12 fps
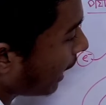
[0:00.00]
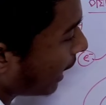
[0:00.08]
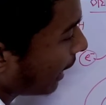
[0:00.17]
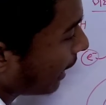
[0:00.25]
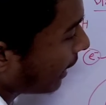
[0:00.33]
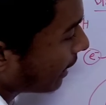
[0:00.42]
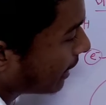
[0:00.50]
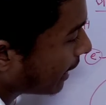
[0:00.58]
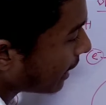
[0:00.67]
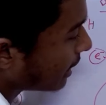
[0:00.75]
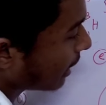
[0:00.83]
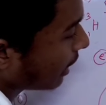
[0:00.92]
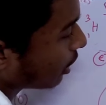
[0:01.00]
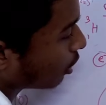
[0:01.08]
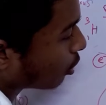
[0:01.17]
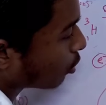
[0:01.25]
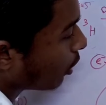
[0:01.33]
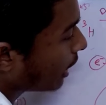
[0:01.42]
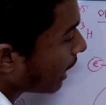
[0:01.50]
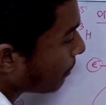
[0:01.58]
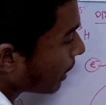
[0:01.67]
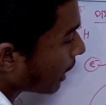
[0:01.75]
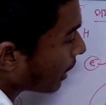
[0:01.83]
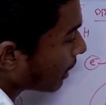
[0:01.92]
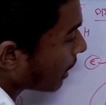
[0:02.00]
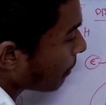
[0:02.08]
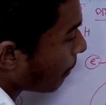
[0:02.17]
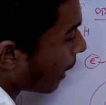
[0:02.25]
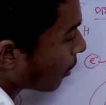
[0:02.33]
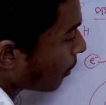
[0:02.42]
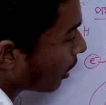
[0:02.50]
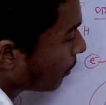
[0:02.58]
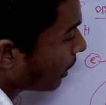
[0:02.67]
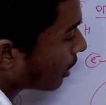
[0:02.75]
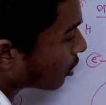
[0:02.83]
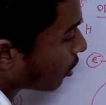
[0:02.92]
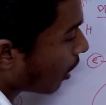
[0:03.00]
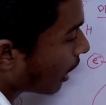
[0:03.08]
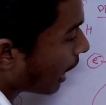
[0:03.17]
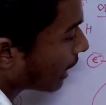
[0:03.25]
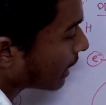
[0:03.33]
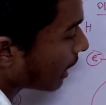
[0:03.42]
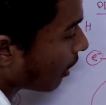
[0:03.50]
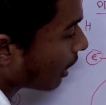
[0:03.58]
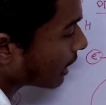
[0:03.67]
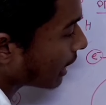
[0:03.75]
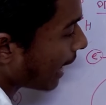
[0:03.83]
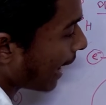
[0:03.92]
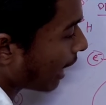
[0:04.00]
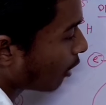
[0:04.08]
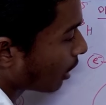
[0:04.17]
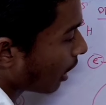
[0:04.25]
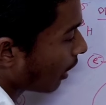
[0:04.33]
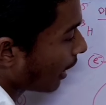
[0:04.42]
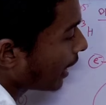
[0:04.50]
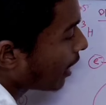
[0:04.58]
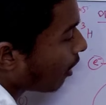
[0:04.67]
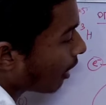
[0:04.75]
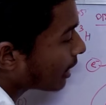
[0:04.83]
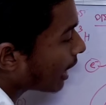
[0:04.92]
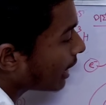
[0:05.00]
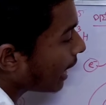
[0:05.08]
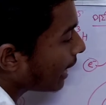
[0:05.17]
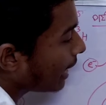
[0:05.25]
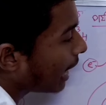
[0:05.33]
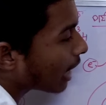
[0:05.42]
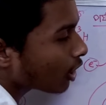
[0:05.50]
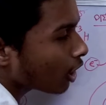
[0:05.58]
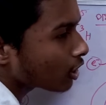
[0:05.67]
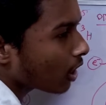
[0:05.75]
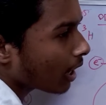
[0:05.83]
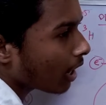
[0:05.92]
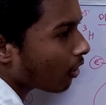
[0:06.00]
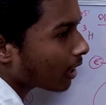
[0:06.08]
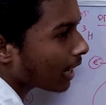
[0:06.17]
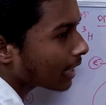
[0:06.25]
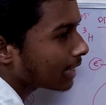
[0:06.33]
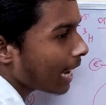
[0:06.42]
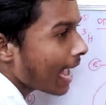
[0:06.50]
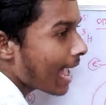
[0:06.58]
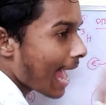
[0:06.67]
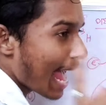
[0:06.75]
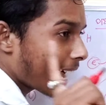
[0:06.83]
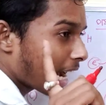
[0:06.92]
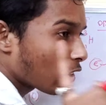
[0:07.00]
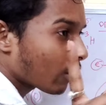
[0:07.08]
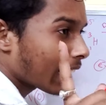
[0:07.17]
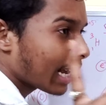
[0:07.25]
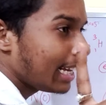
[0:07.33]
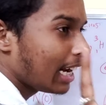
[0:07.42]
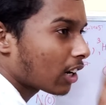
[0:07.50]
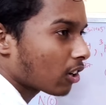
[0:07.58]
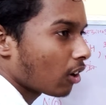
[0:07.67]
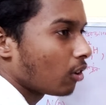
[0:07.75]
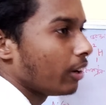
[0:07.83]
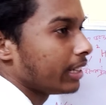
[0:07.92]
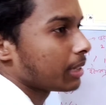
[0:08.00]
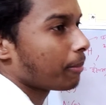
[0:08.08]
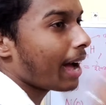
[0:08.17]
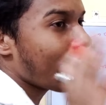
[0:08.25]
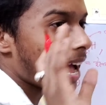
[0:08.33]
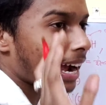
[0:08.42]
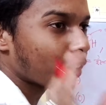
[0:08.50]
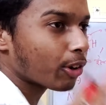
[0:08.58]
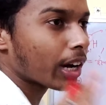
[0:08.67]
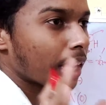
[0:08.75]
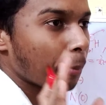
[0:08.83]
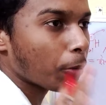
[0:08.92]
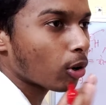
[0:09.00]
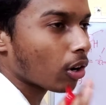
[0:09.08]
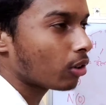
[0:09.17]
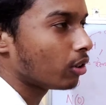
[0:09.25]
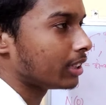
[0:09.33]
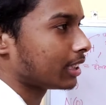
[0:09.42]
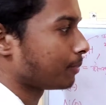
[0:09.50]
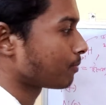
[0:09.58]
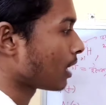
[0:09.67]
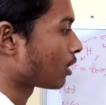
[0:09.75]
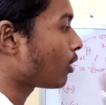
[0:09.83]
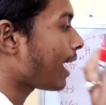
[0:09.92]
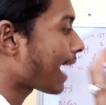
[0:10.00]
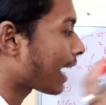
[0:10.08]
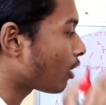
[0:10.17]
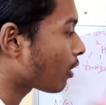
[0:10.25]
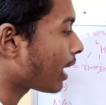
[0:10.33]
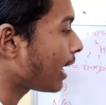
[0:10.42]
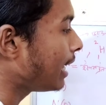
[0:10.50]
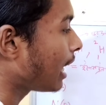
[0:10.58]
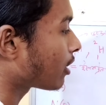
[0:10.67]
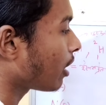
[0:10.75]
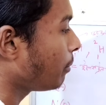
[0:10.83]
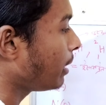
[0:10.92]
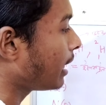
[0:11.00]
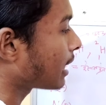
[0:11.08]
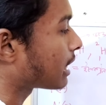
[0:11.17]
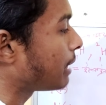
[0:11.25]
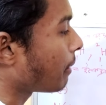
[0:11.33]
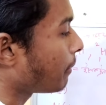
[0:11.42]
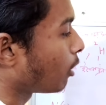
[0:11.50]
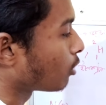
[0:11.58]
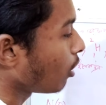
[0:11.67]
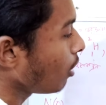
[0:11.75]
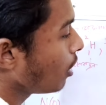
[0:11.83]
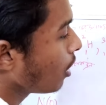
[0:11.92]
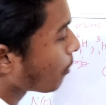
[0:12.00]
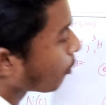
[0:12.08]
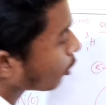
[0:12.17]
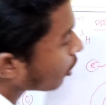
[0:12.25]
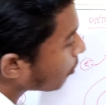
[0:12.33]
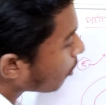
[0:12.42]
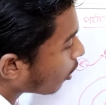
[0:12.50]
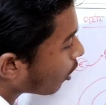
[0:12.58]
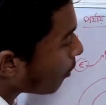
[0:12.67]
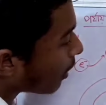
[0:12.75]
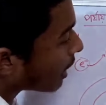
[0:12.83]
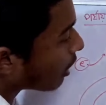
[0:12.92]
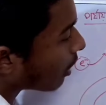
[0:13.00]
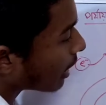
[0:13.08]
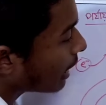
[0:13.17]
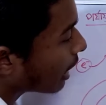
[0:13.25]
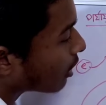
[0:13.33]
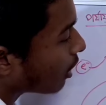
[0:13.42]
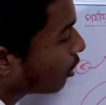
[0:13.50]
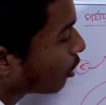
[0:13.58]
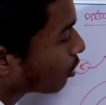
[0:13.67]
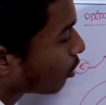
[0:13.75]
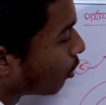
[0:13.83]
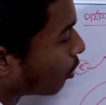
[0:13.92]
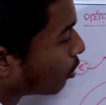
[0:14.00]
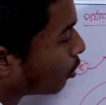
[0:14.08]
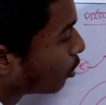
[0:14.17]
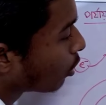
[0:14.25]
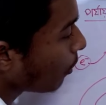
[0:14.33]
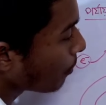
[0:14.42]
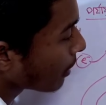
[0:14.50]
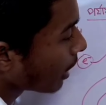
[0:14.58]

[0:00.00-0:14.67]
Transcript: এনে ঠিক আছে তো সোডিয়ামের ক্ষেত্রে পারমাণবিক সংখ্যা যেটা হয় সেটা এগারোটা হয় অর্থাৎ এর ইলেকট্রন সংখ্যা কটা আছে এগারোখানা ইলেকট্রন রয়েছে বা এগারোখানা প্রোটন রয়েছে তো এগারোখানা ইলেকট্রন বিন্যাস কিভাবে হতো প্রথম কক্ষপথে কটা ইলেকট্রন ঢুকতো দুটো